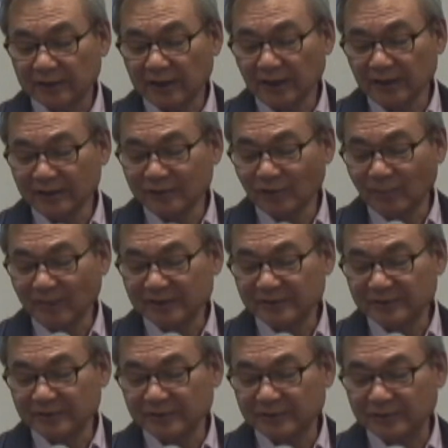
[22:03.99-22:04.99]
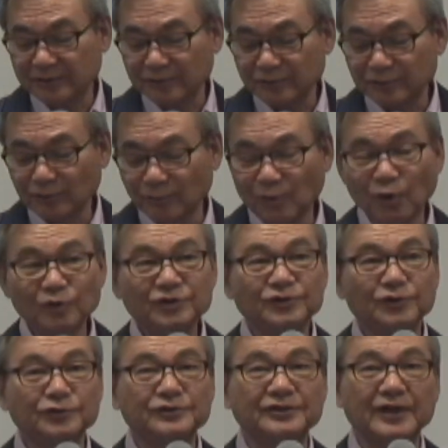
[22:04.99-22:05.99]
光の祭りっていうともう
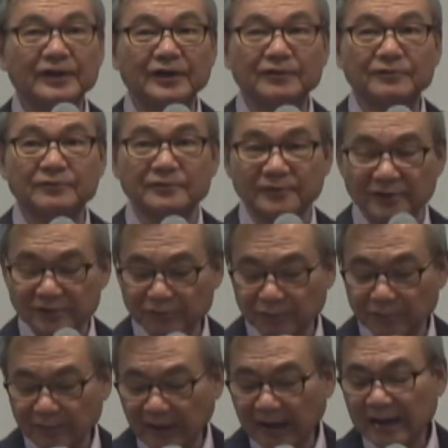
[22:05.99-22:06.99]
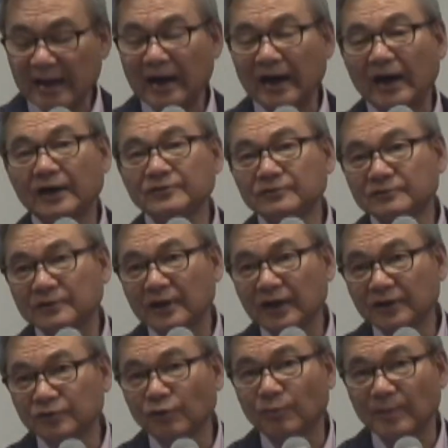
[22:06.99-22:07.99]
一つ出てくるんです。これは
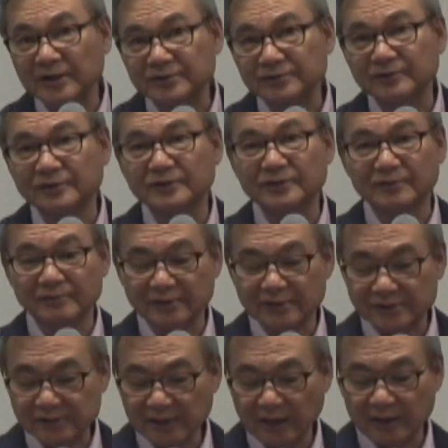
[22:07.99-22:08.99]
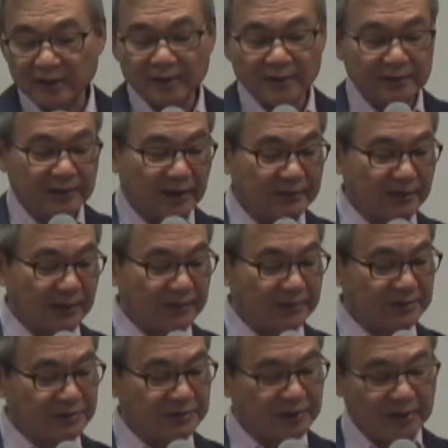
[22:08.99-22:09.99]
ハヌカの祭りっていうんですが、大
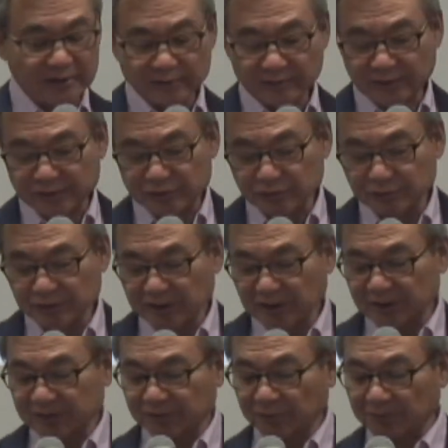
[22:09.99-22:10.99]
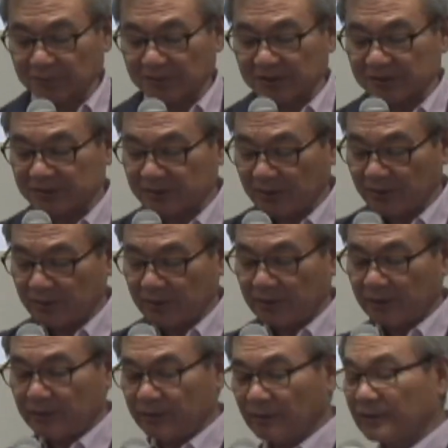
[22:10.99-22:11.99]
体時期的には12月頃ですね。
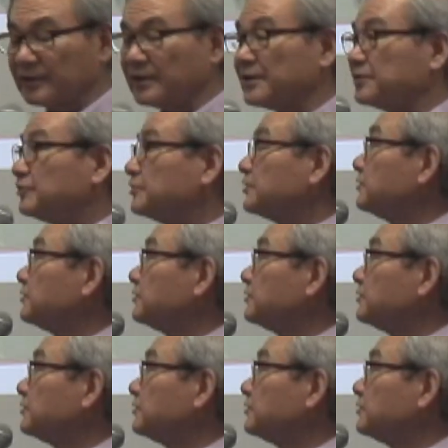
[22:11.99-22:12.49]
ヨハネ10